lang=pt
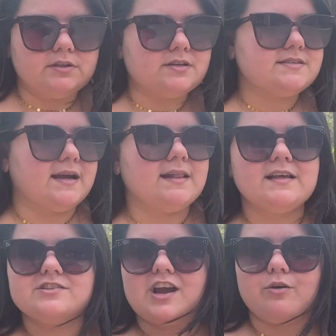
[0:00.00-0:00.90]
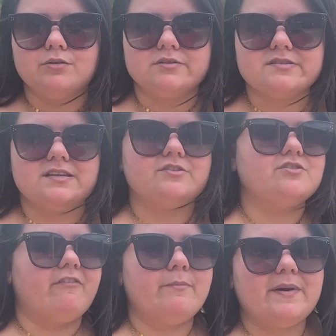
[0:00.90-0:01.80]
então, assim, a galera já acordou cedo,
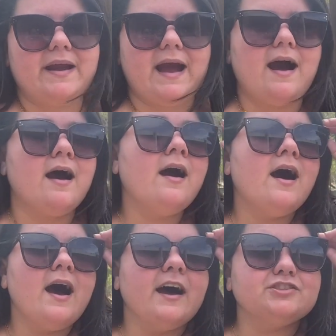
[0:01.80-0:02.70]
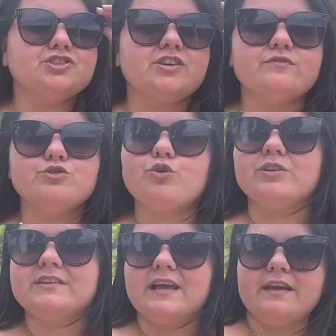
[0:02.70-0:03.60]
já veio pra cá a gente já viu
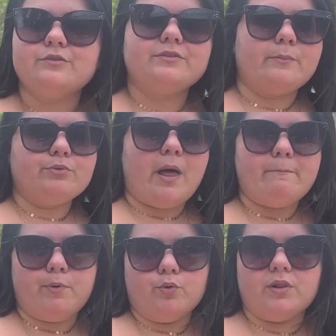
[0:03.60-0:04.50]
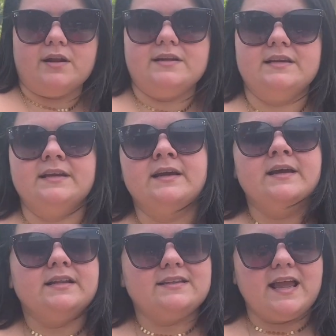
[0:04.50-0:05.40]
escoteiro, tem pula-pula ali,
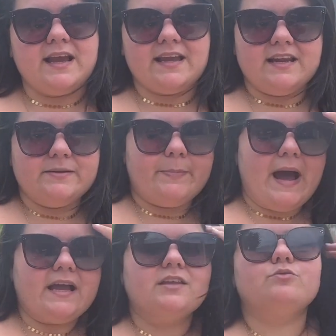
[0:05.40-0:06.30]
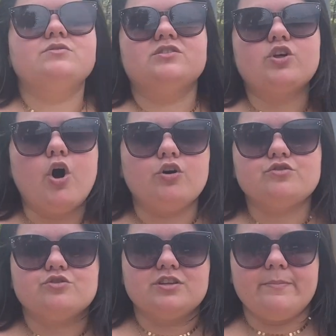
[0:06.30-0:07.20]
tem aquele parque dos
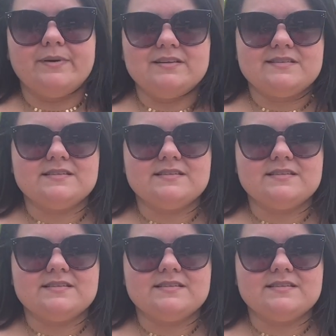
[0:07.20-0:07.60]
idosos, né, para eles se